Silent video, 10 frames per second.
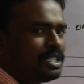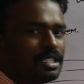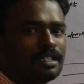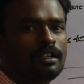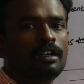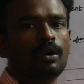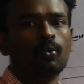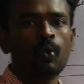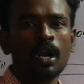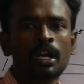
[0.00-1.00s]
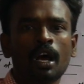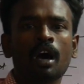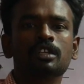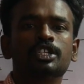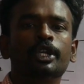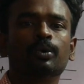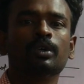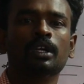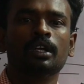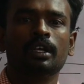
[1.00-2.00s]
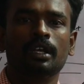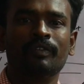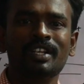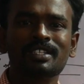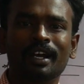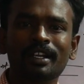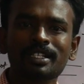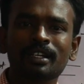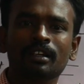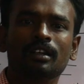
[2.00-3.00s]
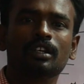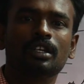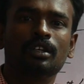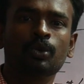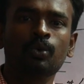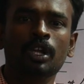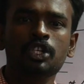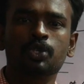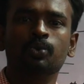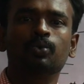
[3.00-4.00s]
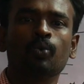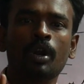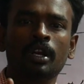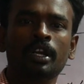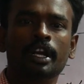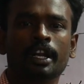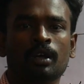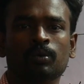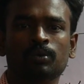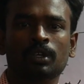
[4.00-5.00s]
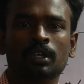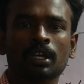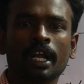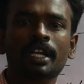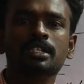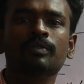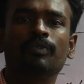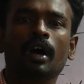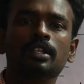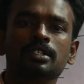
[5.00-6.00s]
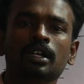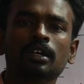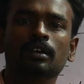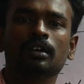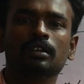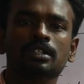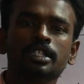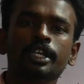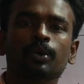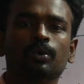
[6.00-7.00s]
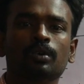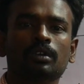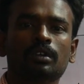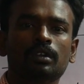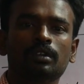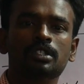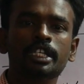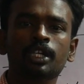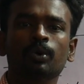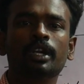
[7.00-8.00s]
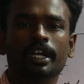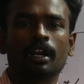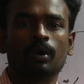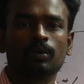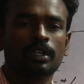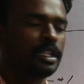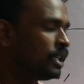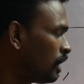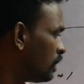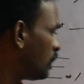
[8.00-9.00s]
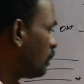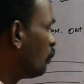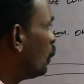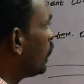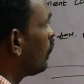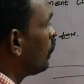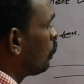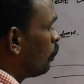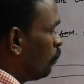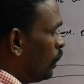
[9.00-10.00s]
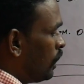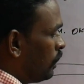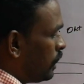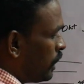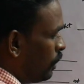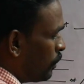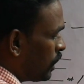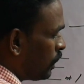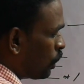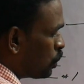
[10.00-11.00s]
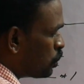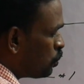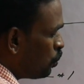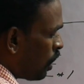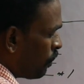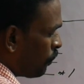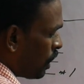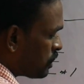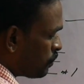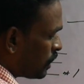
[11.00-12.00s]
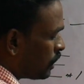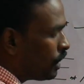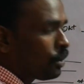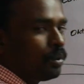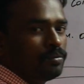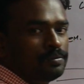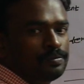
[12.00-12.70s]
இஸ் ஒன் ஆர் ஜீரோ இஃப் இட் இஸ் கண்டிஷன் ட்ரூனா ட்ரூ ஒன்னு ரிட்டன் ஆகும் கண்டிஷன் ஃபால்ஸ்னா ஜீரோ ஜீரோன்னு ரிட்டன் ஆகும் இதுதான் அந்த பூலியனில் இருக்கும் பூலியனில் இந்த ரெண்டு மட்டும்தான் இருக்கும் ட்ரூ ஆர் ஃபால்ஸ் மட்டும்தான் இருக்கும்